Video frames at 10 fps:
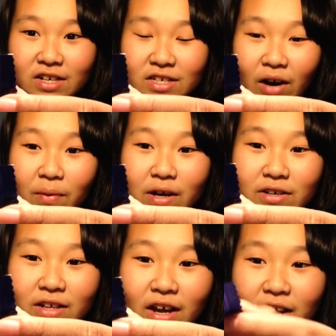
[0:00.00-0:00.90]
やば
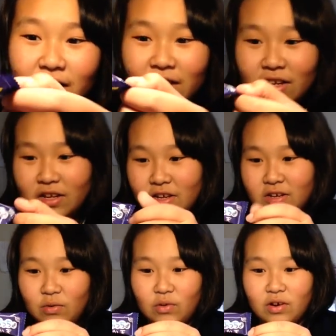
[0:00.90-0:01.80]
くない
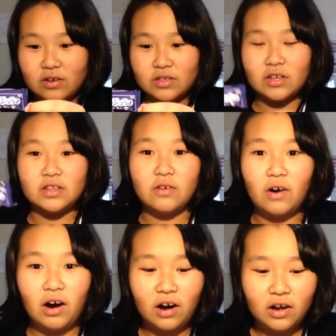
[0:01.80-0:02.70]
本格的で
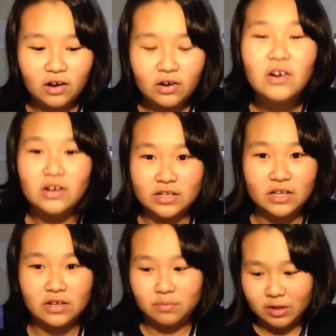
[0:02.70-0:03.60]
は、いただき